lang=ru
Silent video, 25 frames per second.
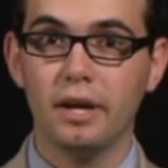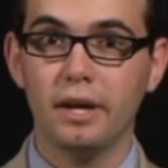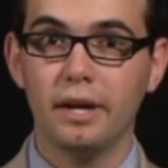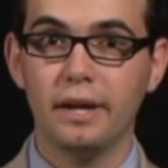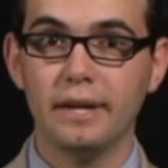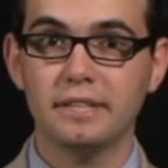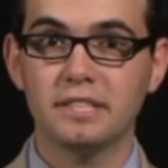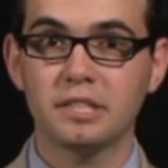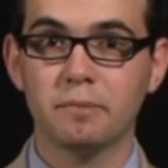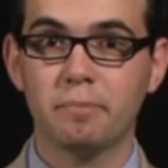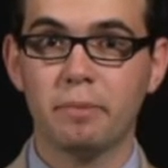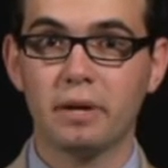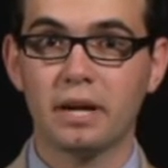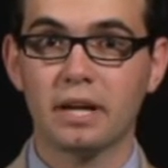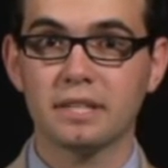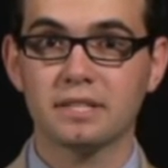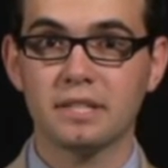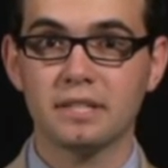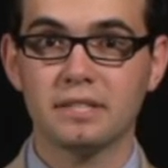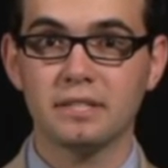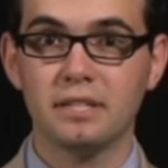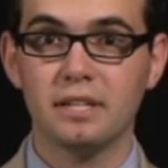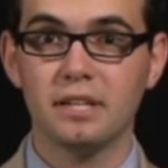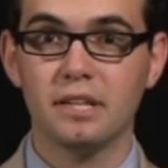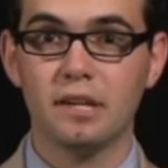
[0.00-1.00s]
Этих
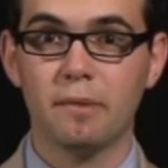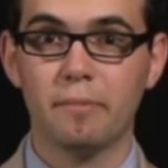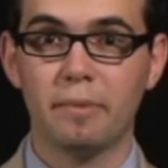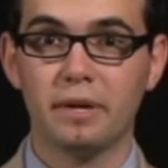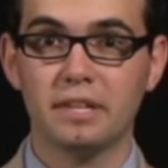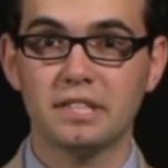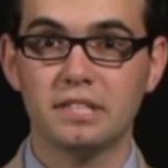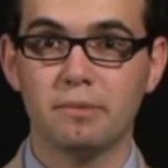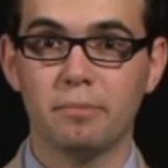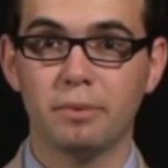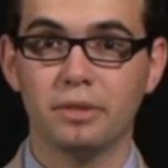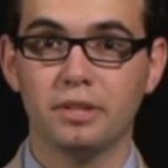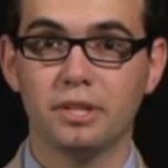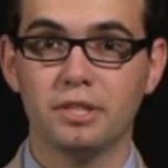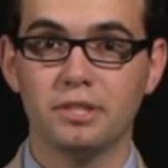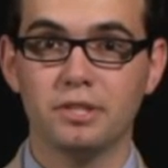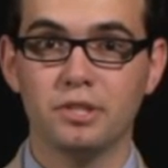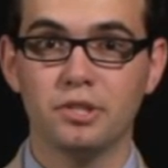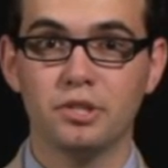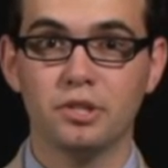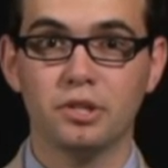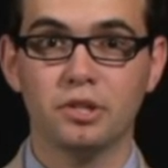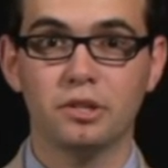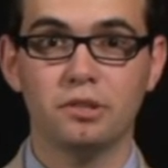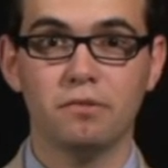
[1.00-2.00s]
показателей необходимо
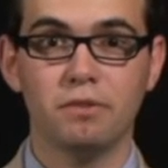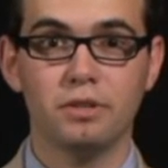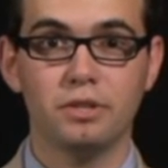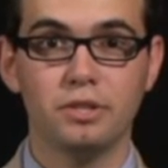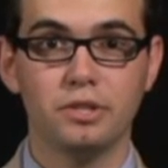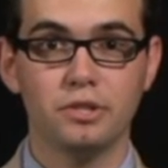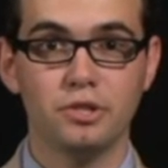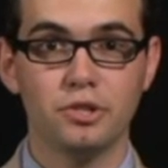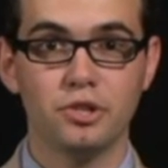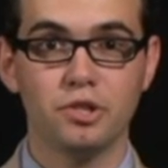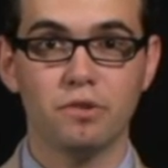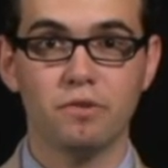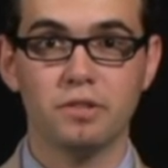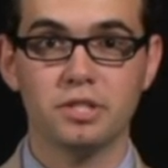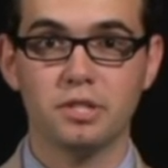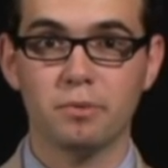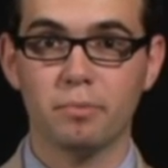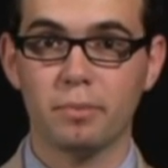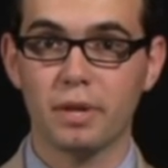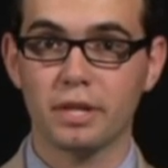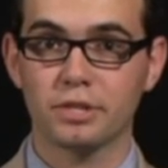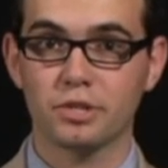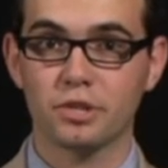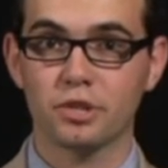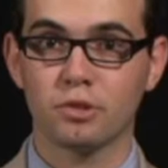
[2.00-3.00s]
достичь к
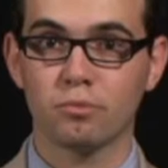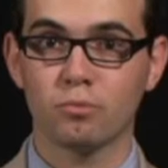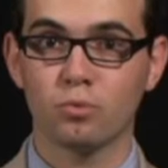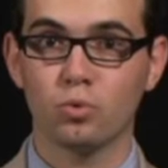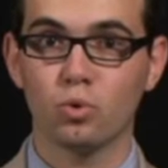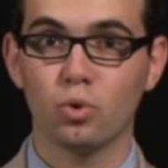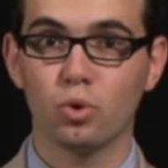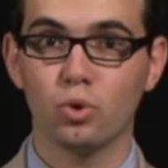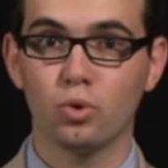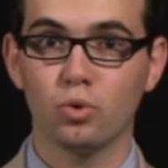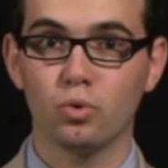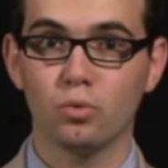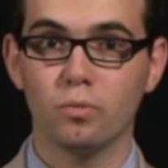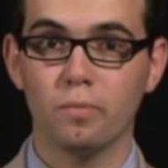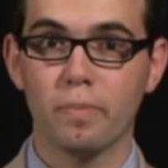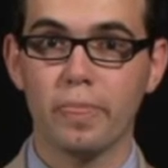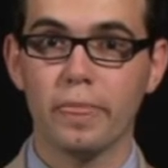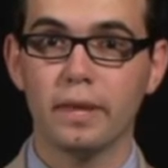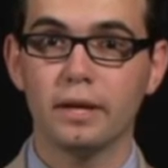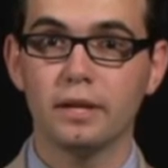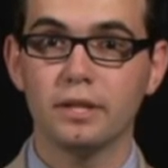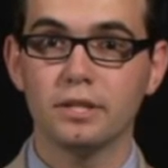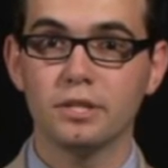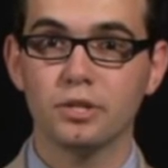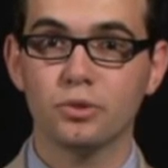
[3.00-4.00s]
2018 году.
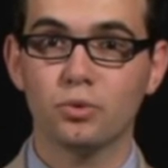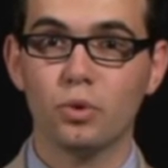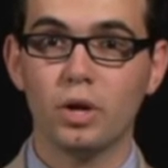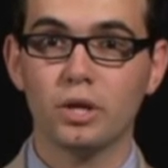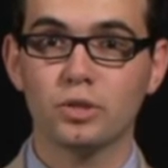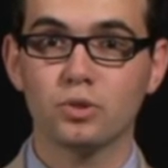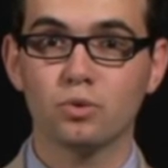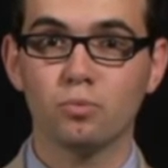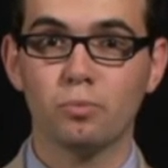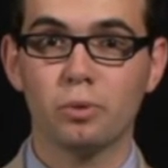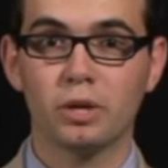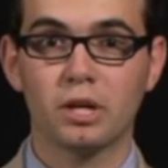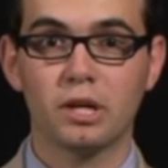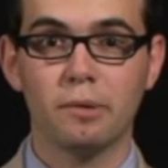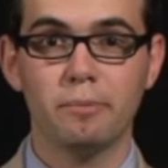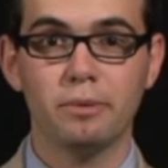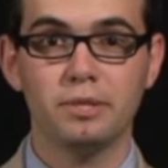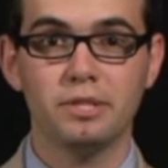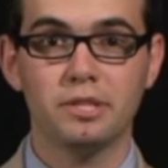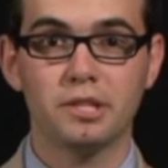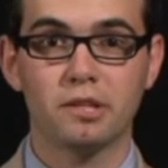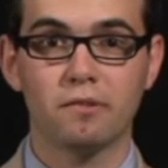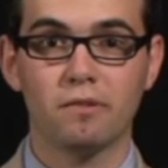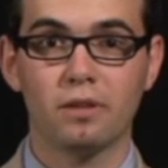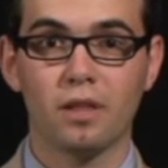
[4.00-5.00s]
Ситуацию
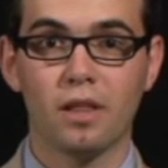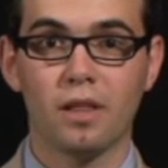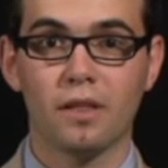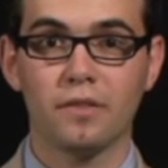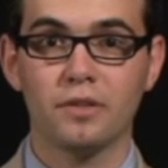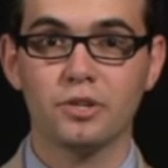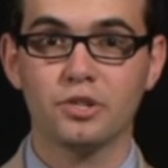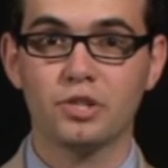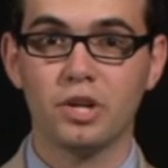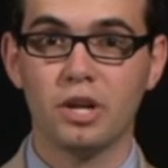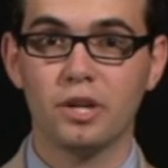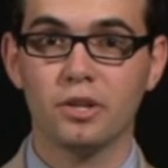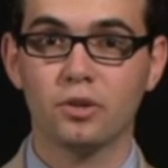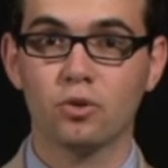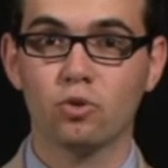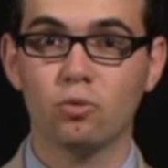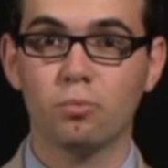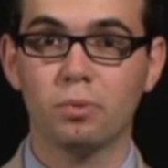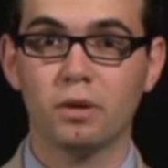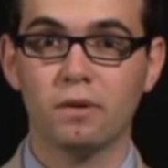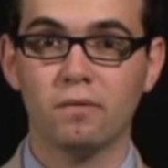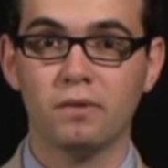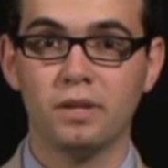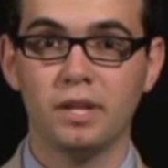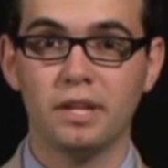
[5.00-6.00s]
прокомментировала начальник
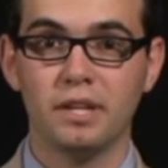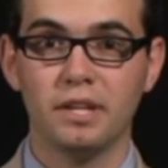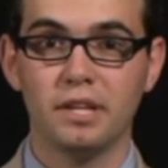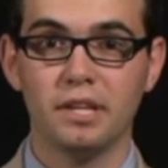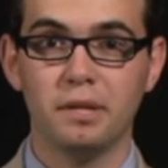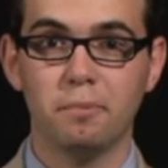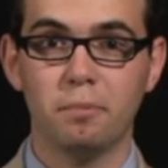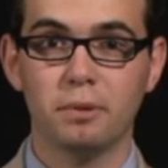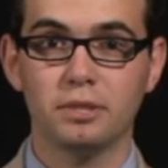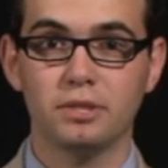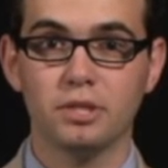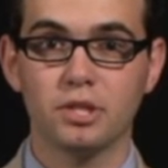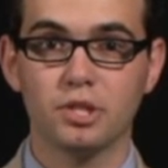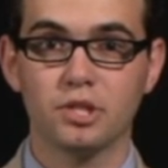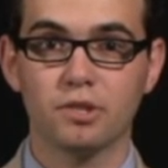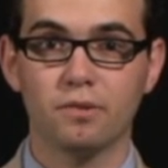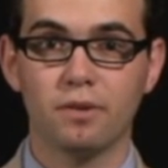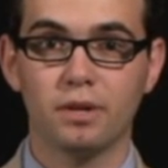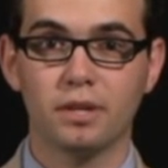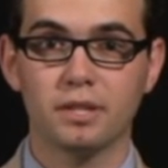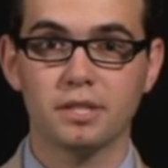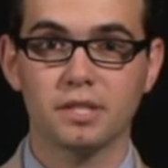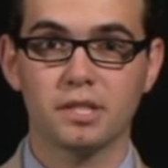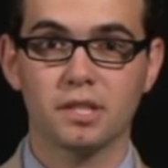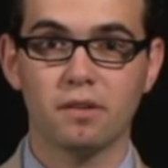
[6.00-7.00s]
управления ипотечного
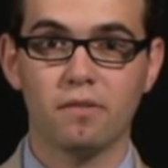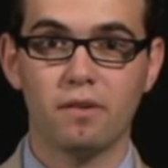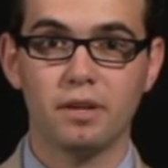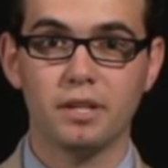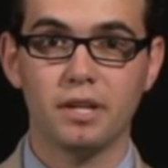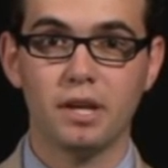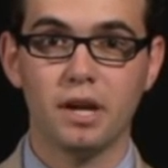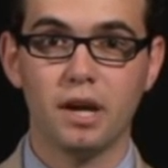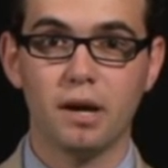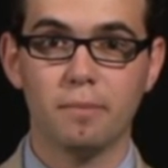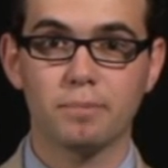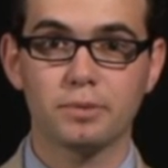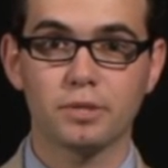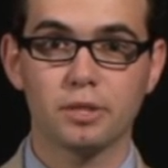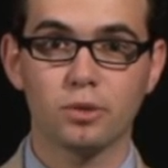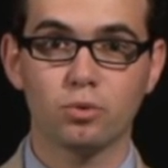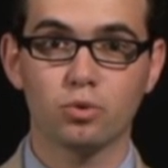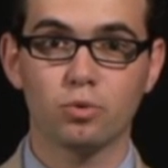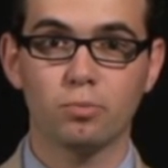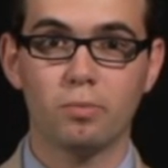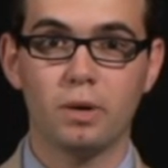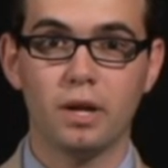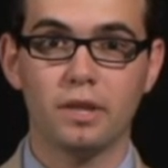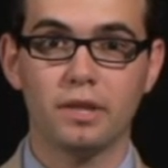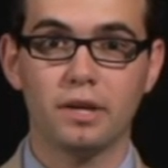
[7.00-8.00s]
кредитования «Абсолют
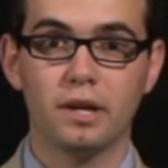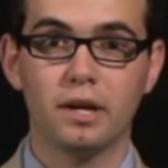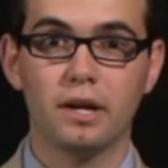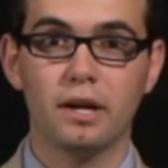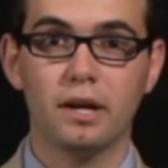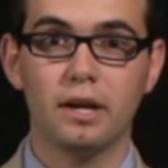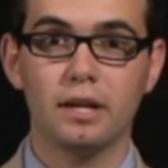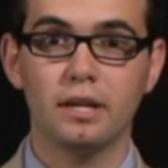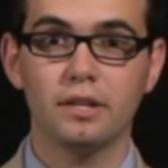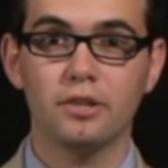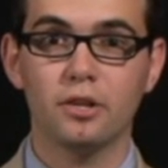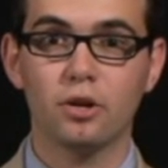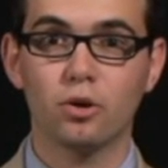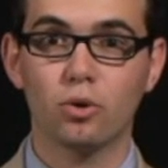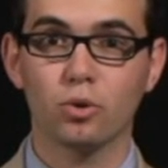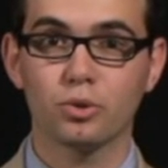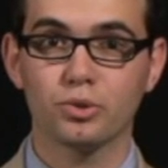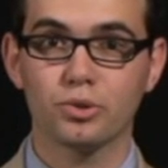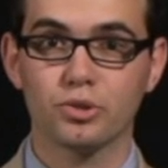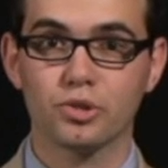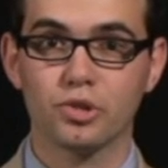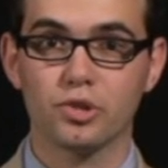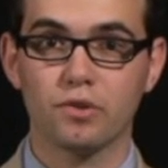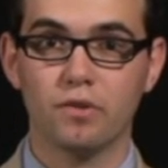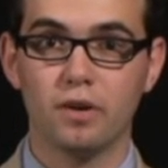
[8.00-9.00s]
банка» Галина
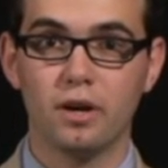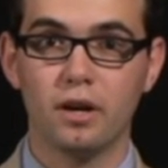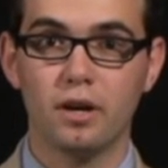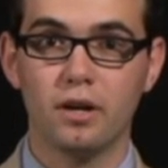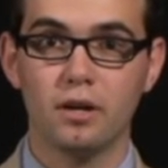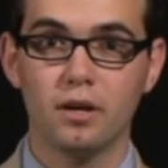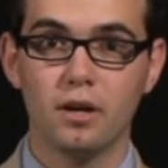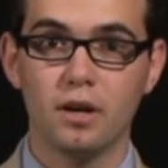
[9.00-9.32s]
Костышева.